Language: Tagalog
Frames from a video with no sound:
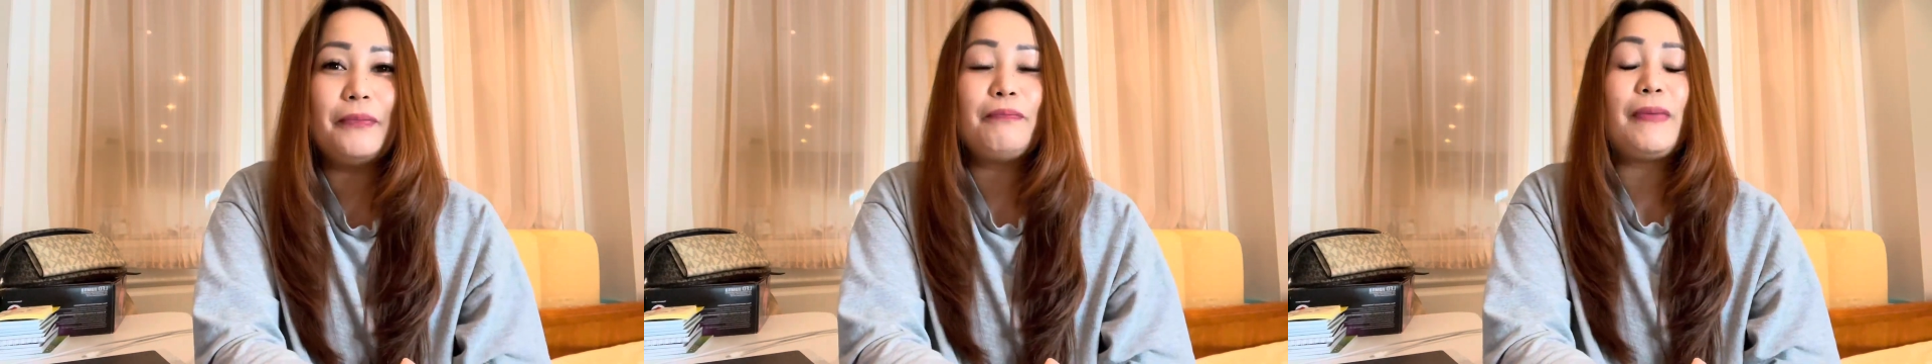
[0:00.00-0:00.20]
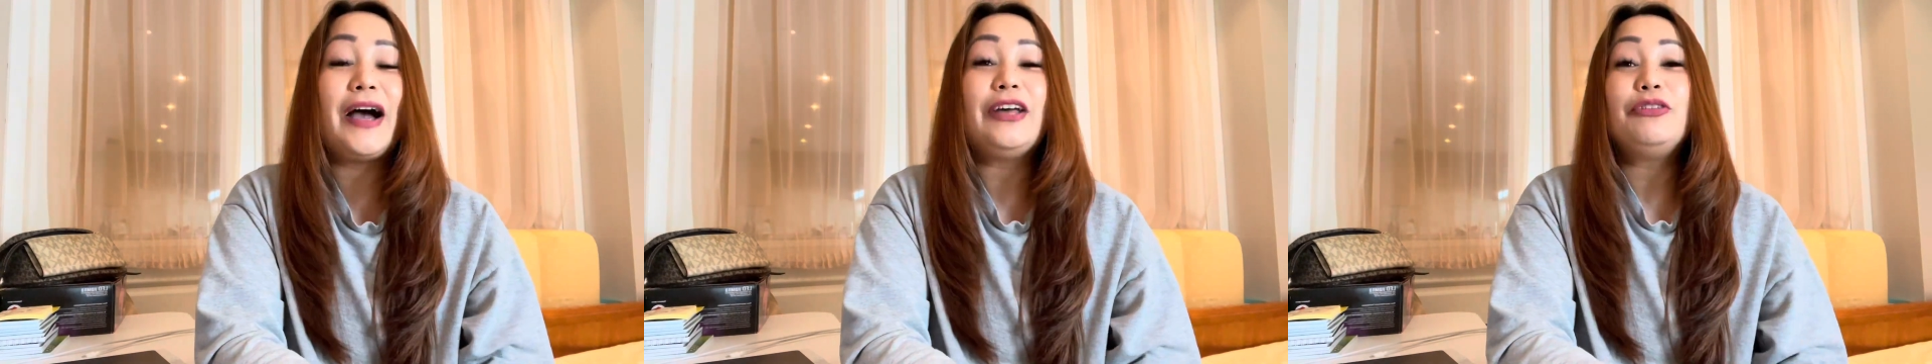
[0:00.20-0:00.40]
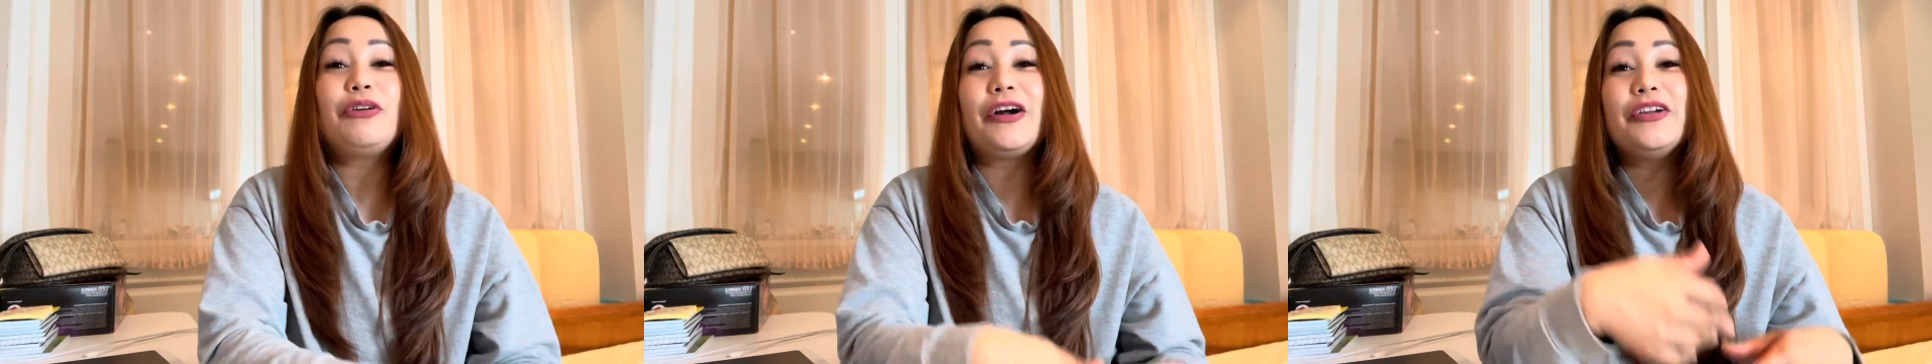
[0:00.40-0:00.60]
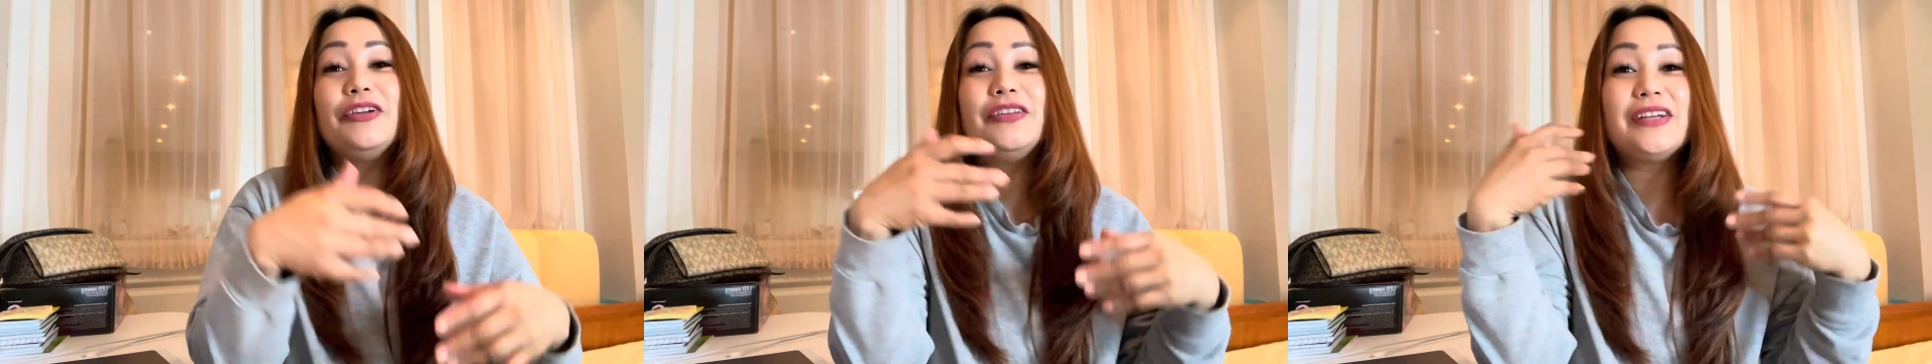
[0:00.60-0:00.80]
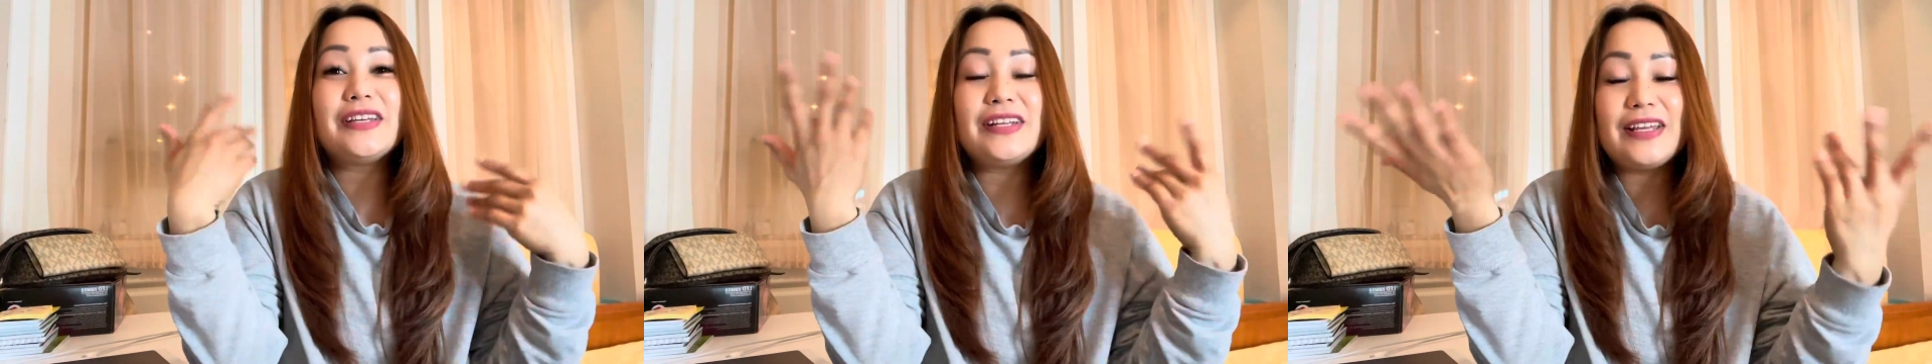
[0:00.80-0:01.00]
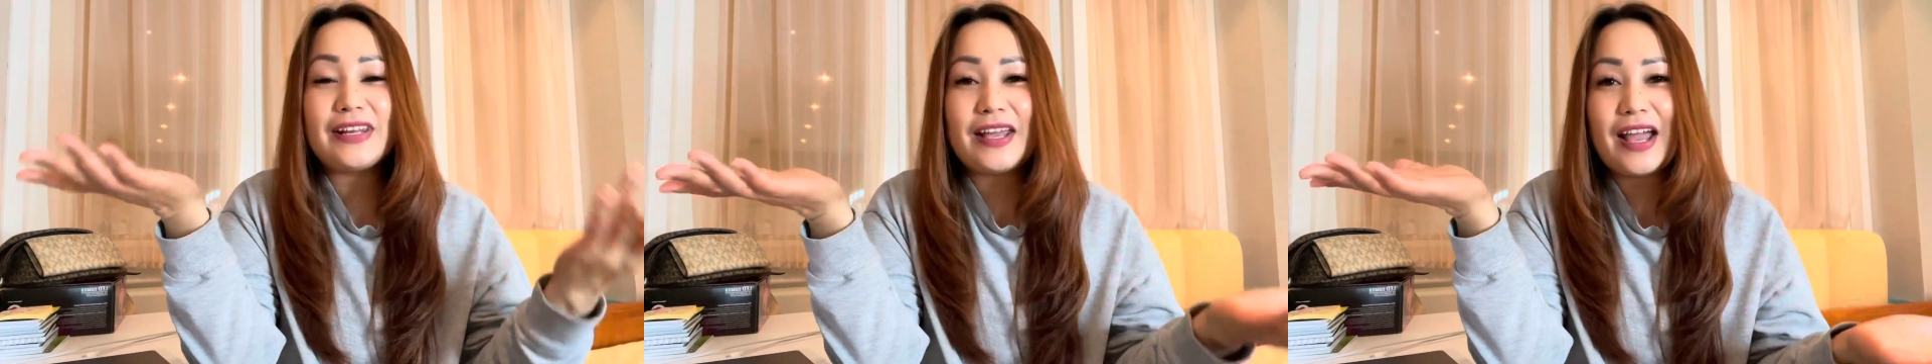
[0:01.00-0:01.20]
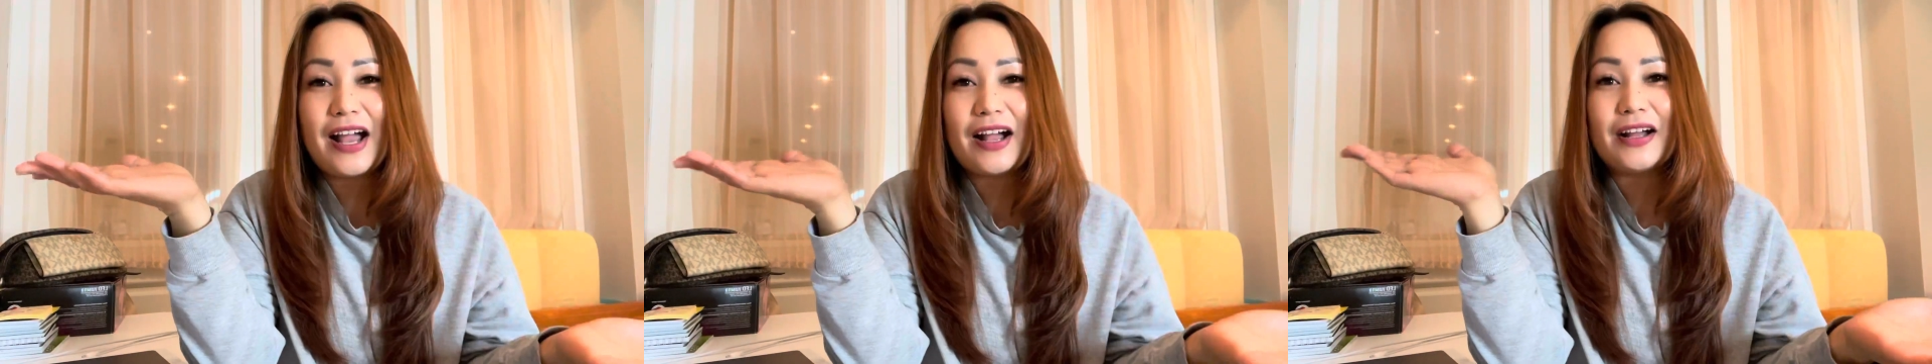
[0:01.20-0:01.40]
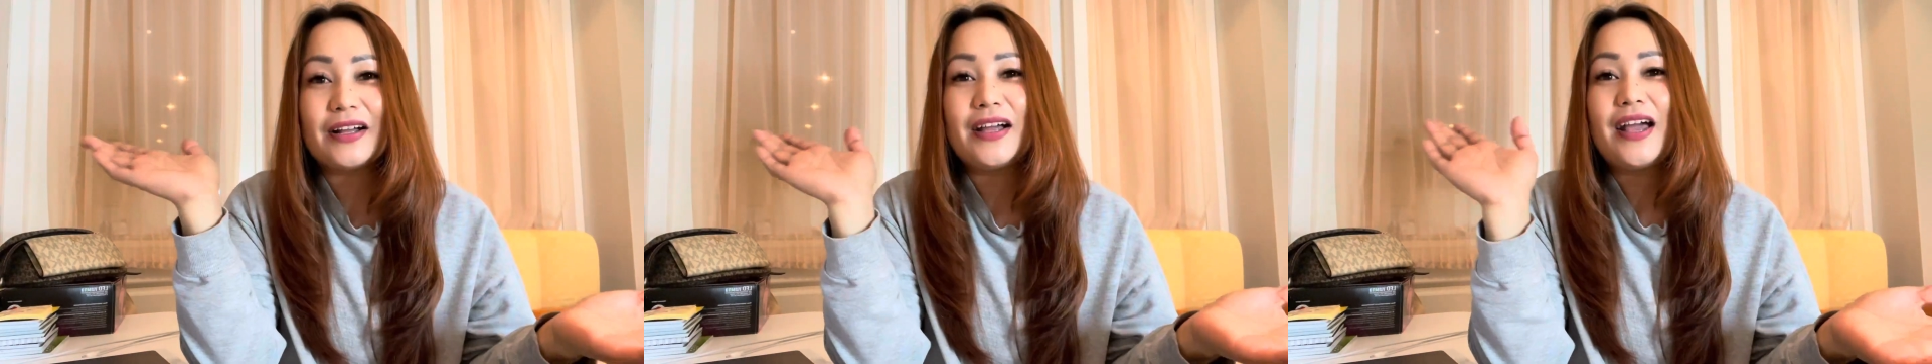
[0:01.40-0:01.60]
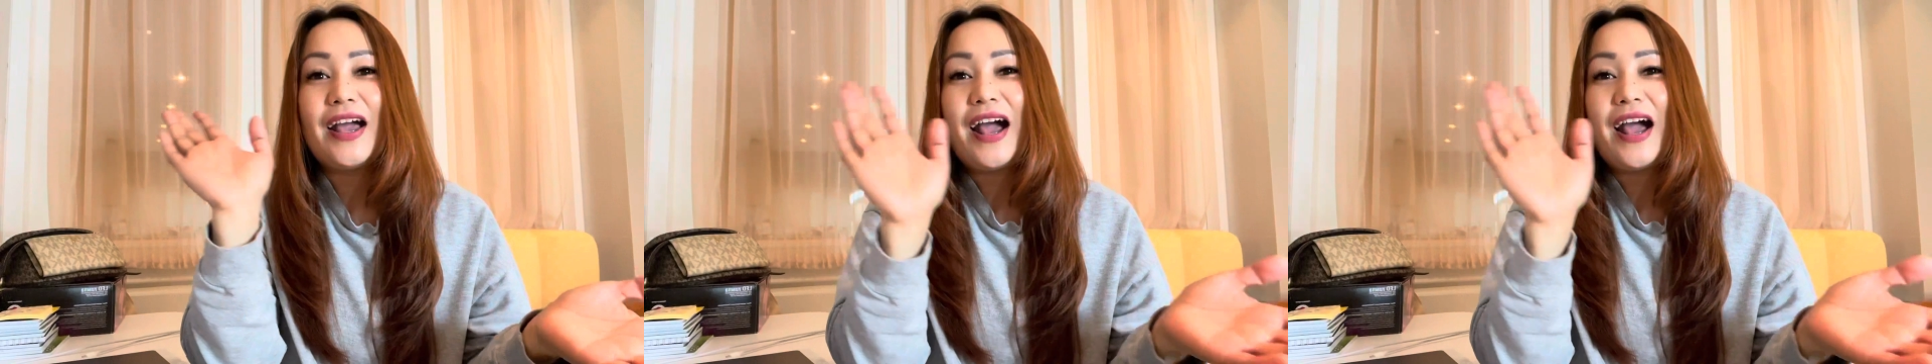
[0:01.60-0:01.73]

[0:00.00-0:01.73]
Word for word: paano kayo nagre-react?